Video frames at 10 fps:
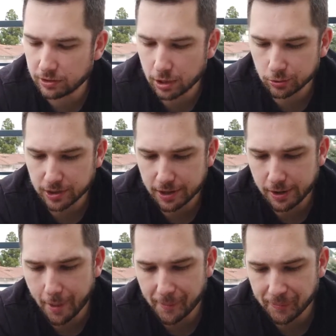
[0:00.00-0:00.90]
Eat outside?
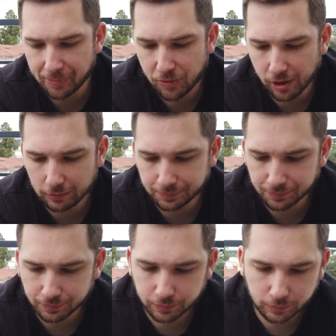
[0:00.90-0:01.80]

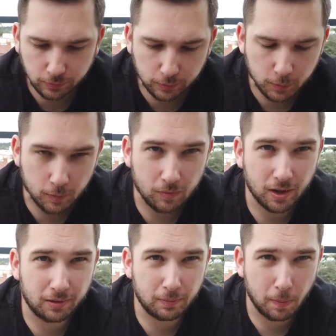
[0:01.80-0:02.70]
Kumain sa labas?
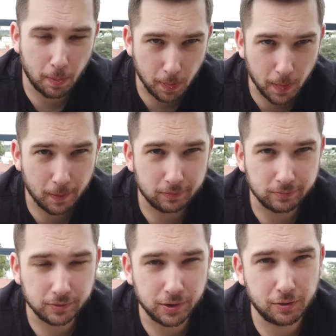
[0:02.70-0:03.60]
Hmm?
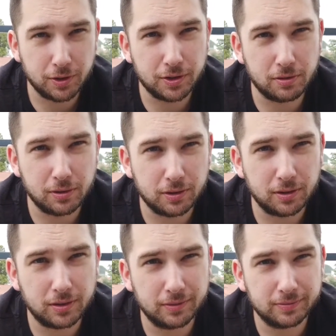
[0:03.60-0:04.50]
In restaurant?
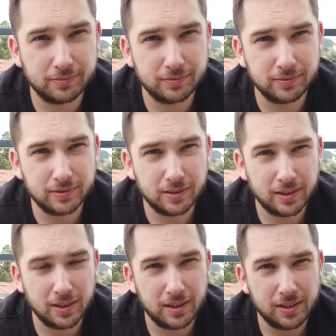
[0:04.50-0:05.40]
Sa restaurant?
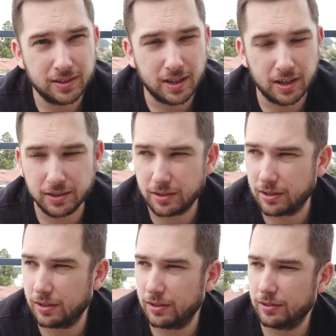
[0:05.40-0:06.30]
Oh. Sa
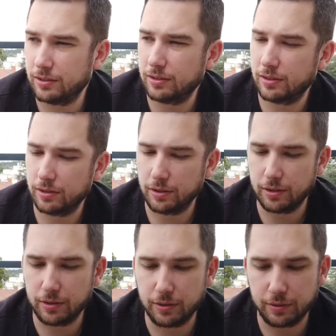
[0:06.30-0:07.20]
restaurant.
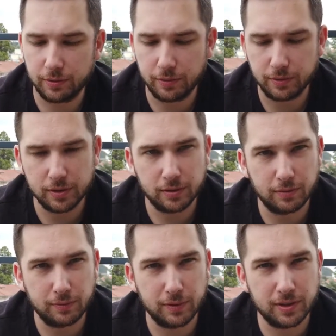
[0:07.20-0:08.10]
Uh,
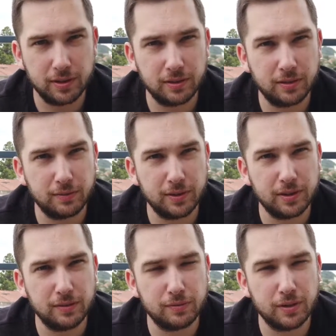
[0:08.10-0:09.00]
visit, ano pa?
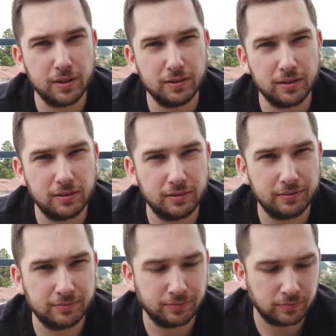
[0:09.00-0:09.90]
Visit friends.
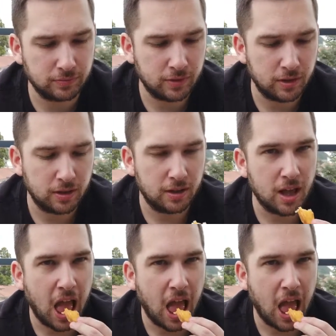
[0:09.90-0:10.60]
Mm.